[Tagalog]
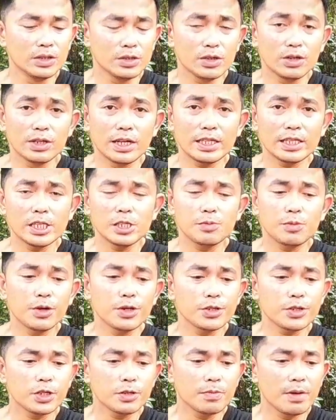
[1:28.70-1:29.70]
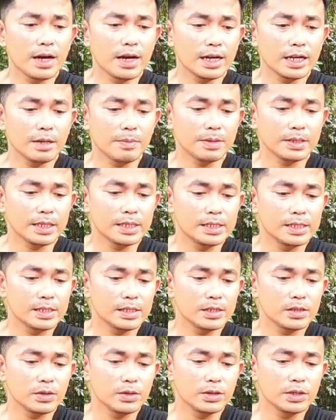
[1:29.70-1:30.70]
so not sponsored mga kalapatids
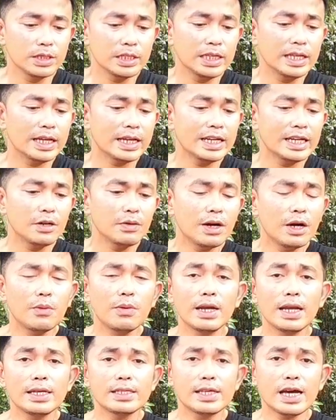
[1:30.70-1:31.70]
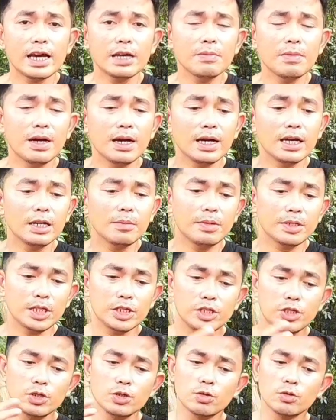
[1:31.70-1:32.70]
so hindi na rin nawawala sa akin mga
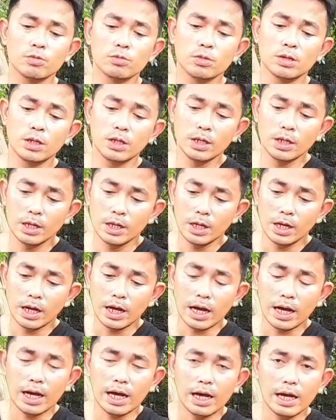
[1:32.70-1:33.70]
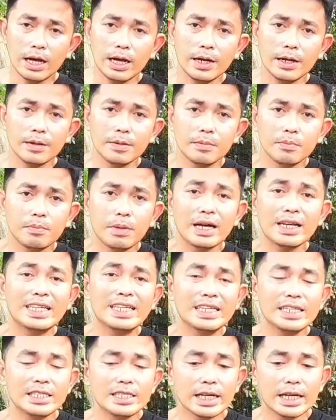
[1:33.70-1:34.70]
kalapatids yung uh,
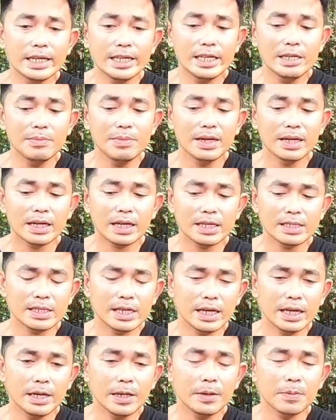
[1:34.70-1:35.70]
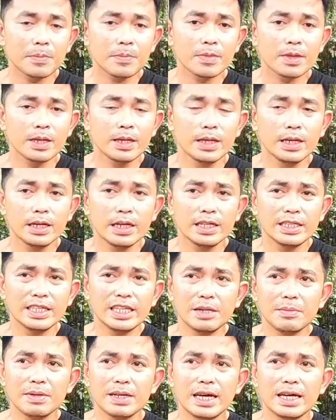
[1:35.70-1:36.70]
panglinis ng liver kasi
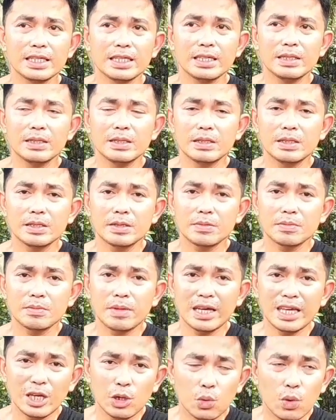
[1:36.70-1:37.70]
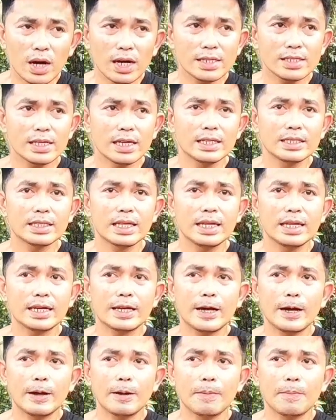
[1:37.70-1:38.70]
hindi naman natin maiiwasan
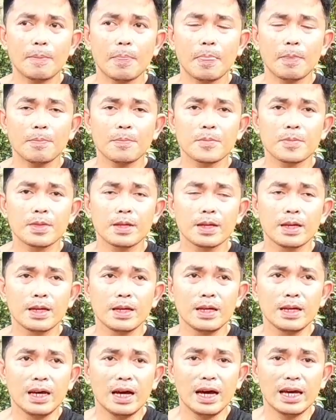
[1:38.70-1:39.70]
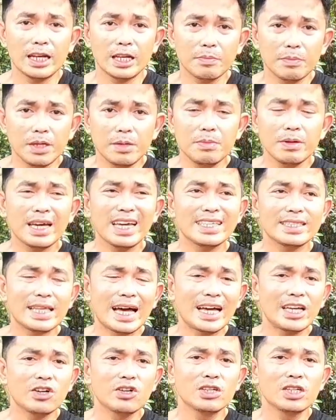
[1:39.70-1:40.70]
talagang ah, nagbibigay
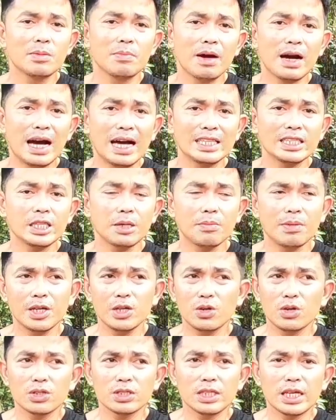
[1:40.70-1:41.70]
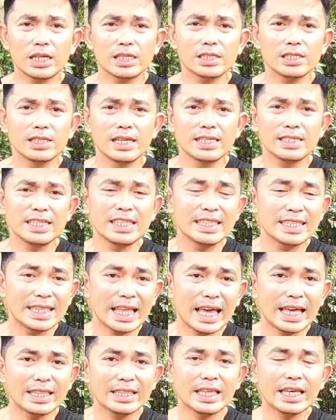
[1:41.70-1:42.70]
tayo ng mga antibiotics na
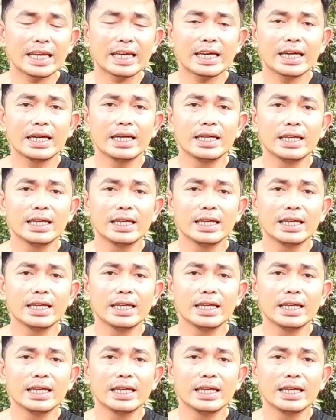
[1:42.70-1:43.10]
synthetic